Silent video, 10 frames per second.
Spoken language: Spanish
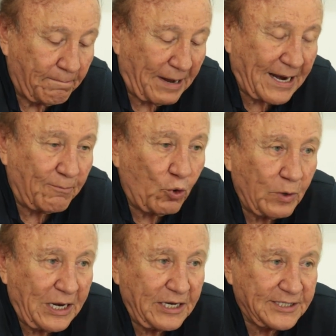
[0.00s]
para
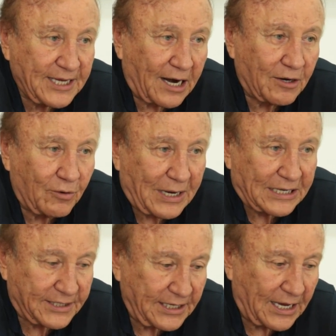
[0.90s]
movilizarlo
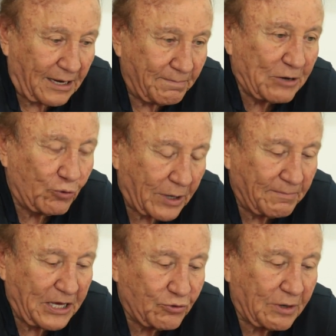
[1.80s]
hacia el
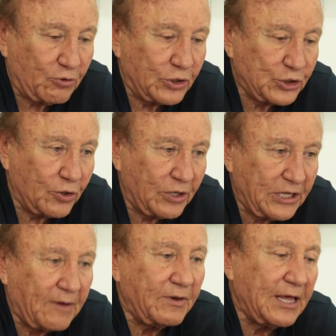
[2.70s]
mejoramiento de
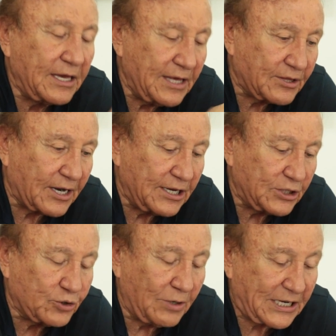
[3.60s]
condiciones de vida y
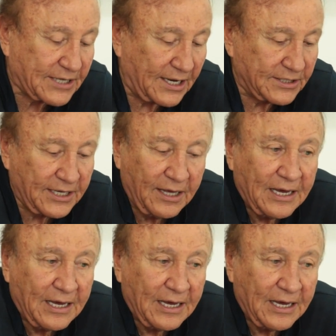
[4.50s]
entre eso las canchas.